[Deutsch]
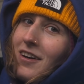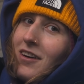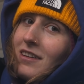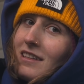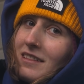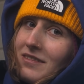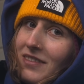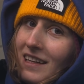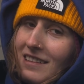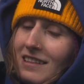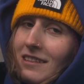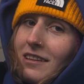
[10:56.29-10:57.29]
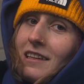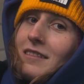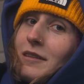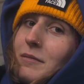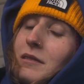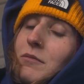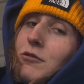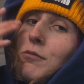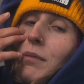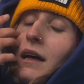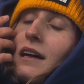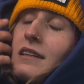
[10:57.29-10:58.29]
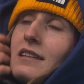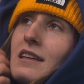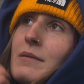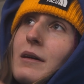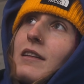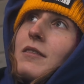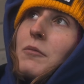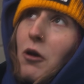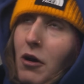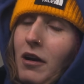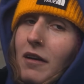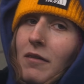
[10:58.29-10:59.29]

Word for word: Und das war es jetzt auch erstmal mit dem Schubladenthema, zum Glück.